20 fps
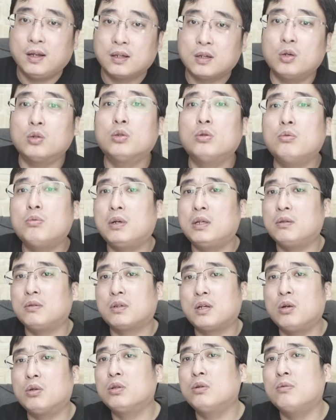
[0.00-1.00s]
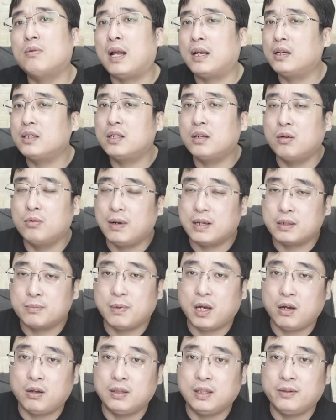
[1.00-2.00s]
沟通完，沟通完了之后，为什
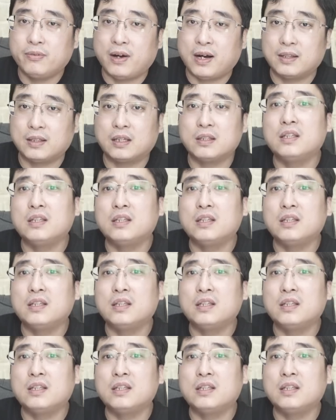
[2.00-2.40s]
么还要立法呢？